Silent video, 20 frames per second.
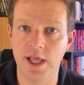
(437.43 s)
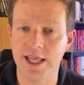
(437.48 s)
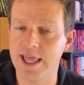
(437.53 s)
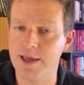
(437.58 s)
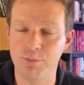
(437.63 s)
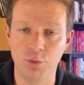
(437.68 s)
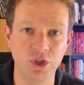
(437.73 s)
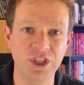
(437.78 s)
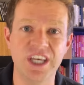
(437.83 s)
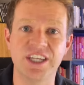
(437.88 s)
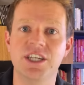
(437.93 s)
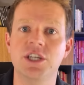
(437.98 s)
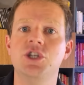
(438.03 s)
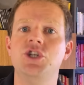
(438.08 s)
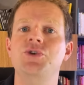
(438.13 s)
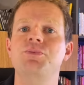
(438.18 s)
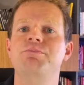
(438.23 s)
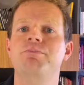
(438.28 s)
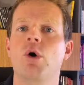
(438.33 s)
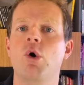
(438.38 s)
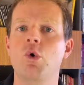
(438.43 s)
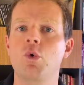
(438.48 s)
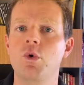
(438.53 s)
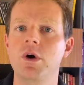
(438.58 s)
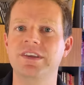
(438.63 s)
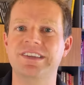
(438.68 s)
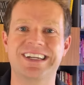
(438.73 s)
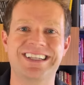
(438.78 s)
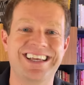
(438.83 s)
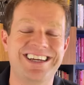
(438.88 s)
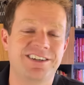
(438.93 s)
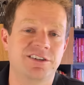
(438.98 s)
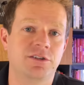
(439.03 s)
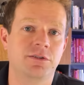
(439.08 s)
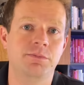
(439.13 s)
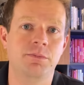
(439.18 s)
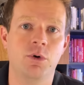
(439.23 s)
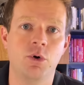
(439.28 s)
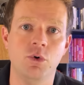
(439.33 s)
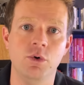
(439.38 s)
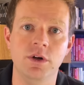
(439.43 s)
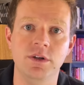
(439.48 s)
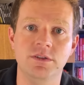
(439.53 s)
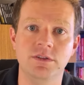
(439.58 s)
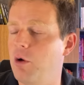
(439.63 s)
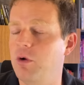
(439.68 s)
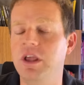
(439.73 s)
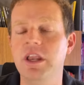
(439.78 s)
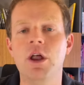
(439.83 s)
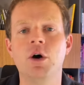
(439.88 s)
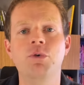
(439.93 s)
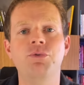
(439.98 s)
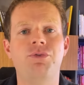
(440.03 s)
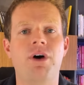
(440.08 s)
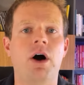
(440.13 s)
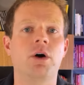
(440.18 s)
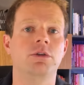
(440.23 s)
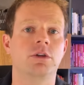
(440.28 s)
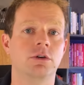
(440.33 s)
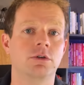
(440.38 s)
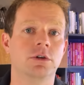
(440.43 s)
É, tem muita gente boa, estratégias boas, é o que não falta